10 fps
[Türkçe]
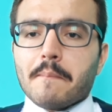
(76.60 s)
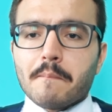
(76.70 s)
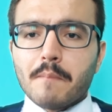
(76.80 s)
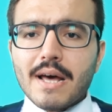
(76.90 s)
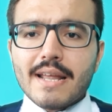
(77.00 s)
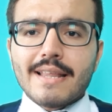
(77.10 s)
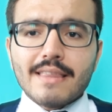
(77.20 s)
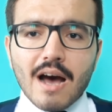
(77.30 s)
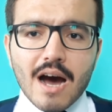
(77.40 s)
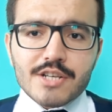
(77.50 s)

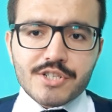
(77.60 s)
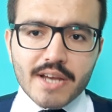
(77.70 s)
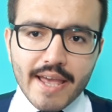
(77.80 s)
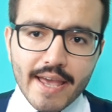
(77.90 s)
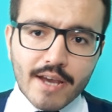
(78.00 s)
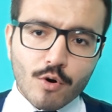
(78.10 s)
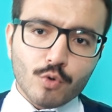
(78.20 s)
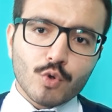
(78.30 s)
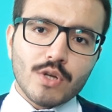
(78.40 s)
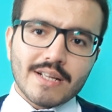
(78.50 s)
Maren HE
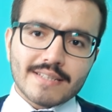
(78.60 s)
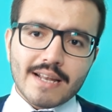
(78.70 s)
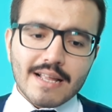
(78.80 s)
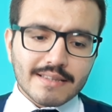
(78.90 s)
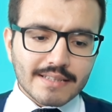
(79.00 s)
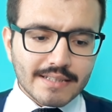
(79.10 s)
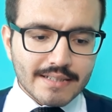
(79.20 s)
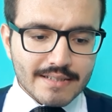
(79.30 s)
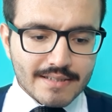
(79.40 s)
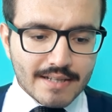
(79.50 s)
koduyla
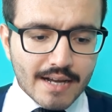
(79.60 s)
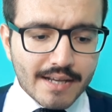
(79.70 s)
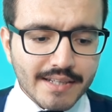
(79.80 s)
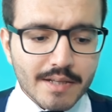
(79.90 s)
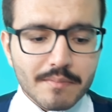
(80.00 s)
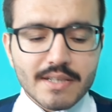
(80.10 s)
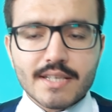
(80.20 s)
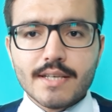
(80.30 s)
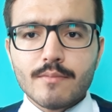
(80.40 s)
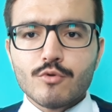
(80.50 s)
tarattığınızda
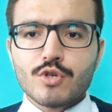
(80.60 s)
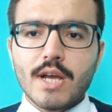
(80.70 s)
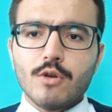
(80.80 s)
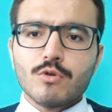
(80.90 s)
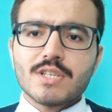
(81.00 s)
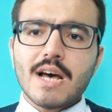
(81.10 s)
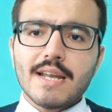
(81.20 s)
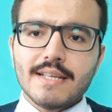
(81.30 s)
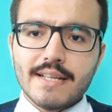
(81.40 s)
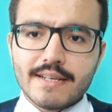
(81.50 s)
22-23 Eylül
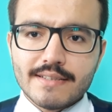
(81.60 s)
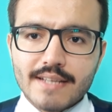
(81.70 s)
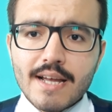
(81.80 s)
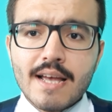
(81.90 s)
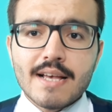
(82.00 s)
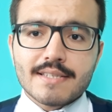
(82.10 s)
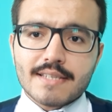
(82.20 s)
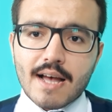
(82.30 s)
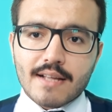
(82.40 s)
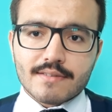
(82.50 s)
tarihlerinde
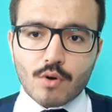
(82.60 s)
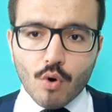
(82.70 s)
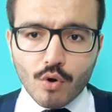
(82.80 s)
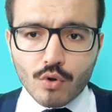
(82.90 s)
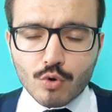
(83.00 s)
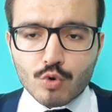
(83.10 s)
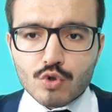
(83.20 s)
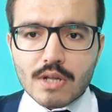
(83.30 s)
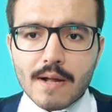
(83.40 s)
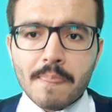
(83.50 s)
saat
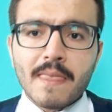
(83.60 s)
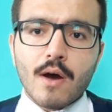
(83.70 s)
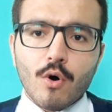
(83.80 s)
10:30'la